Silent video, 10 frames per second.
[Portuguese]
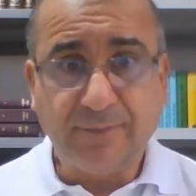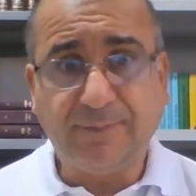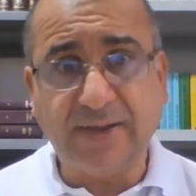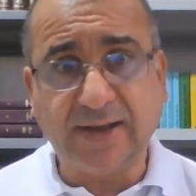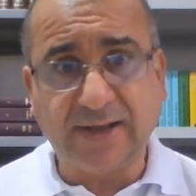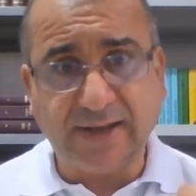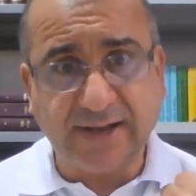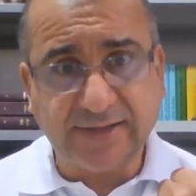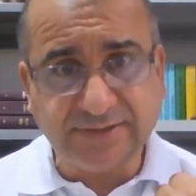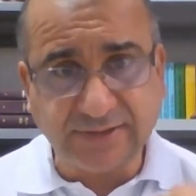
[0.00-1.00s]
pela
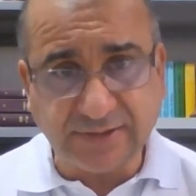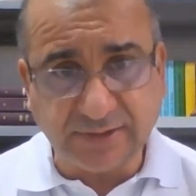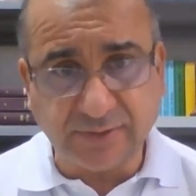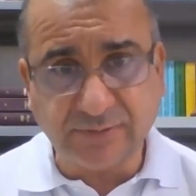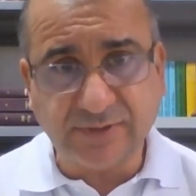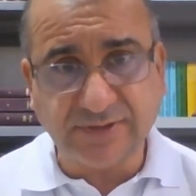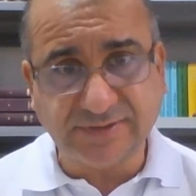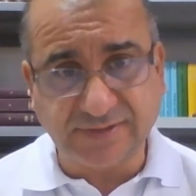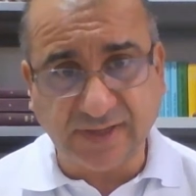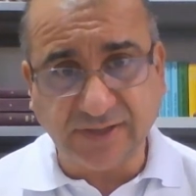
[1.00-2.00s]
gratidão que
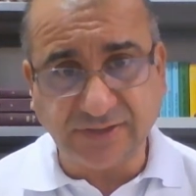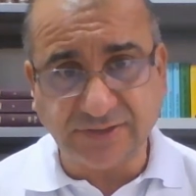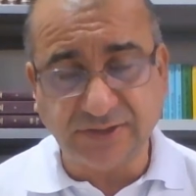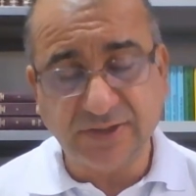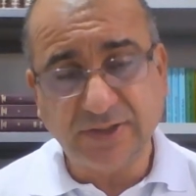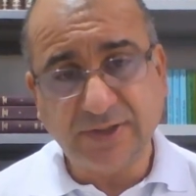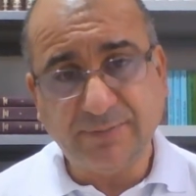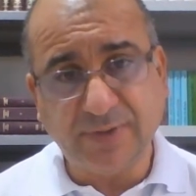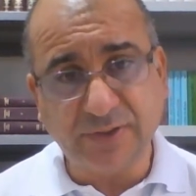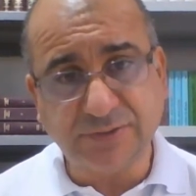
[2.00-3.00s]
sente
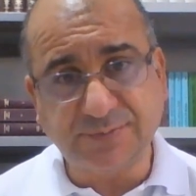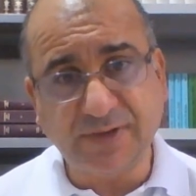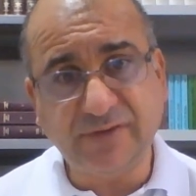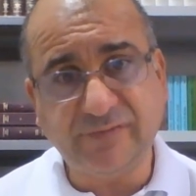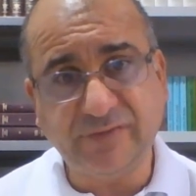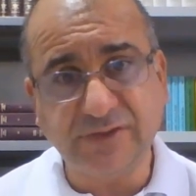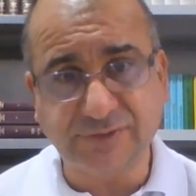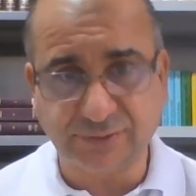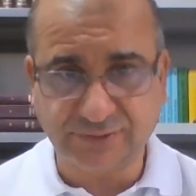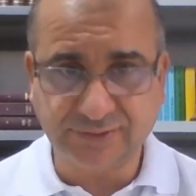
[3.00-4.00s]
pelos
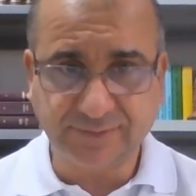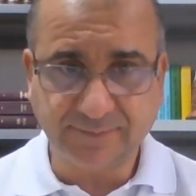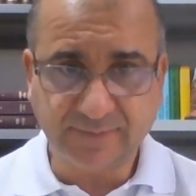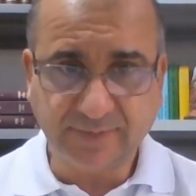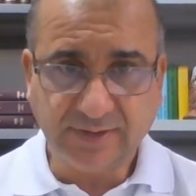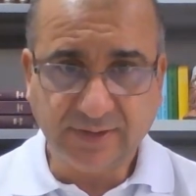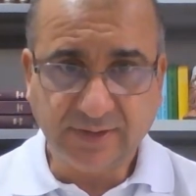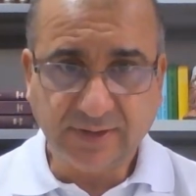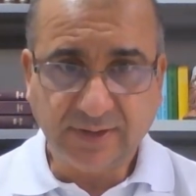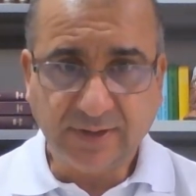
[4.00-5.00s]
benefícios
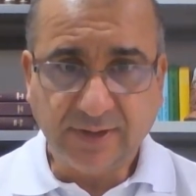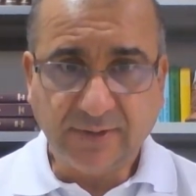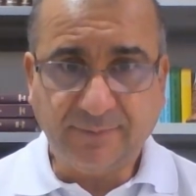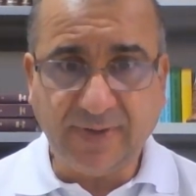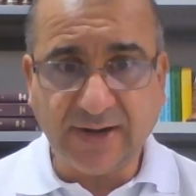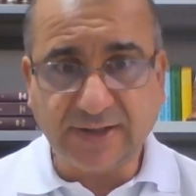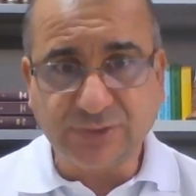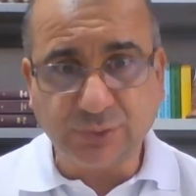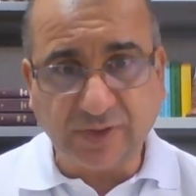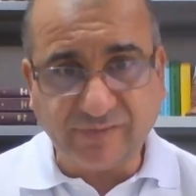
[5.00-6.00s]
pela
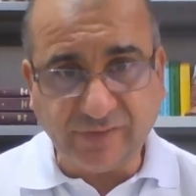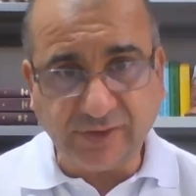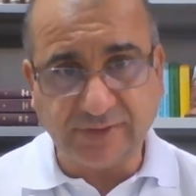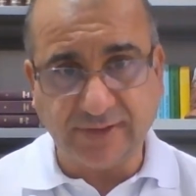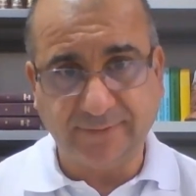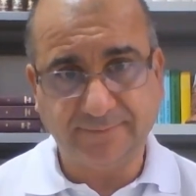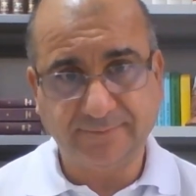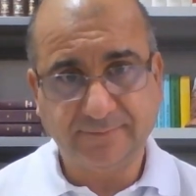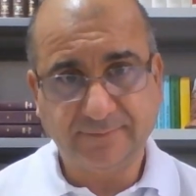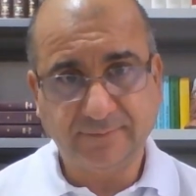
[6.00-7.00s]
sua vida,
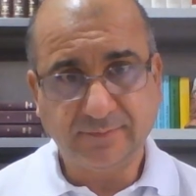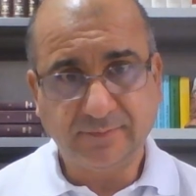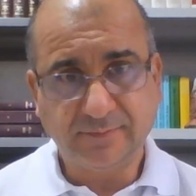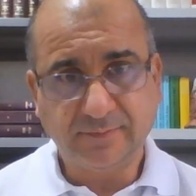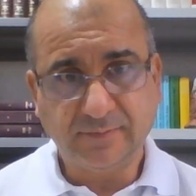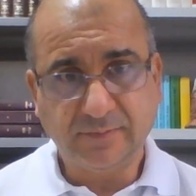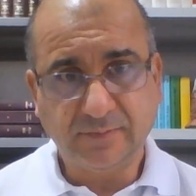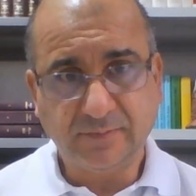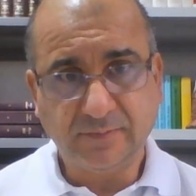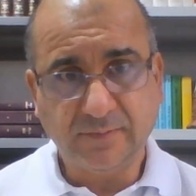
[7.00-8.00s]

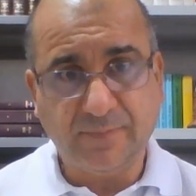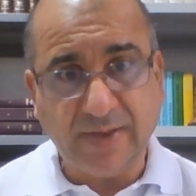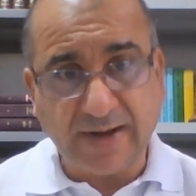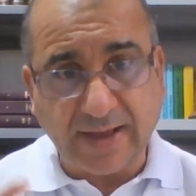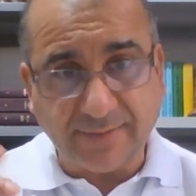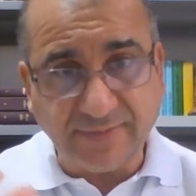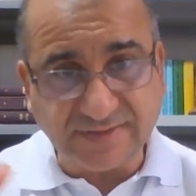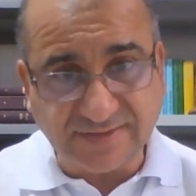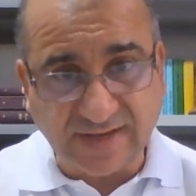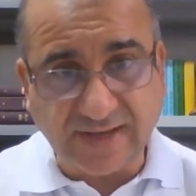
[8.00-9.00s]
pela
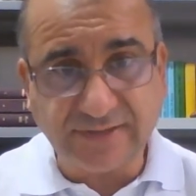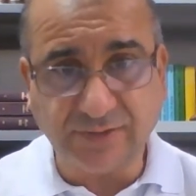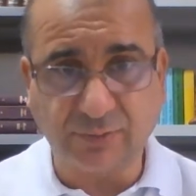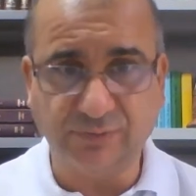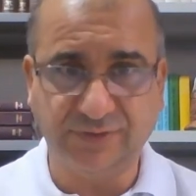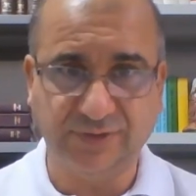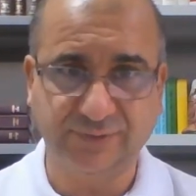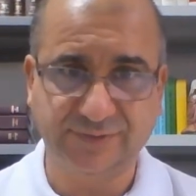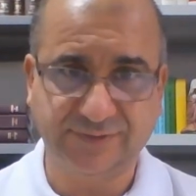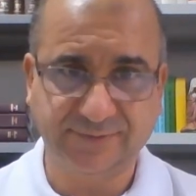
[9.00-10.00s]
amizade com
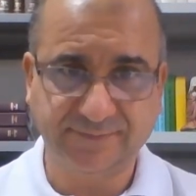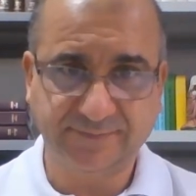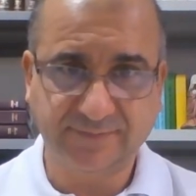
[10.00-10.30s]
Deus.